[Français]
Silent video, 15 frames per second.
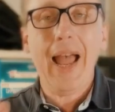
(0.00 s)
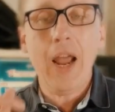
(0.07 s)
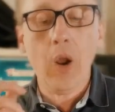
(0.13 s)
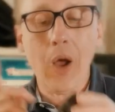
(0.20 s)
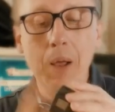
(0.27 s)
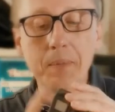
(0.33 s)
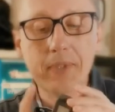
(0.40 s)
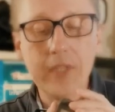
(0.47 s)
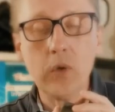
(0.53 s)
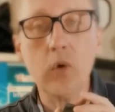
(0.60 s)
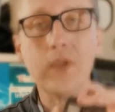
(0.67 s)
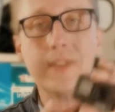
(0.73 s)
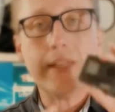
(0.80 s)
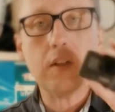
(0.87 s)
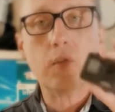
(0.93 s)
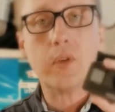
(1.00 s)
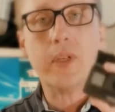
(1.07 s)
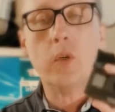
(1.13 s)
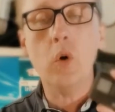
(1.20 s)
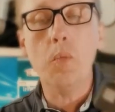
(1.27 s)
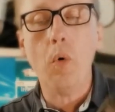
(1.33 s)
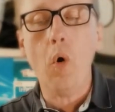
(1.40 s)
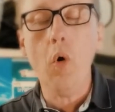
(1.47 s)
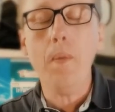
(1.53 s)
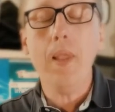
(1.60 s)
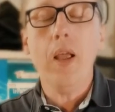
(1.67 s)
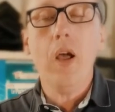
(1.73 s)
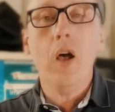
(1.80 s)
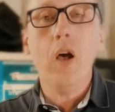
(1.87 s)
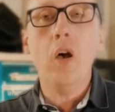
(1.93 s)
Alors un petit conseil sur les GoPro,
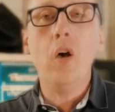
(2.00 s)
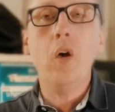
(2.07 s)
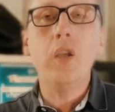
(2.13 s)
euh,